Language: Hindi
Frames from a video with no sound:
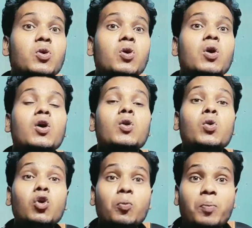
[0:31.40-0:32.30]
को
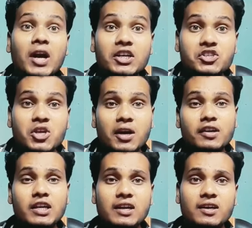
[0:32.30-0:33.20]
लोग
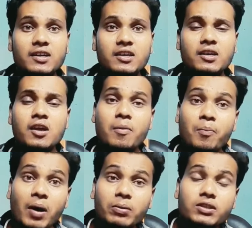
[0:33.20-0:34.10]
पहचानने लगे
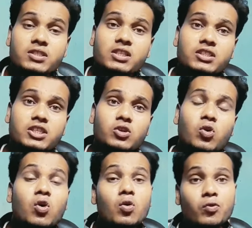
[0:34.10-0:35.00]
पवन सिंह जी
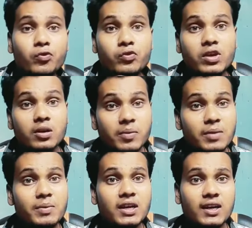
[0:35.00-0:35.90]
को फिल्में
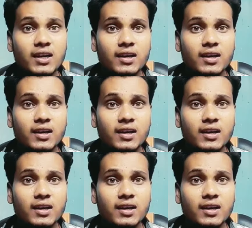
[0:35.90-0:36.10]
मिलने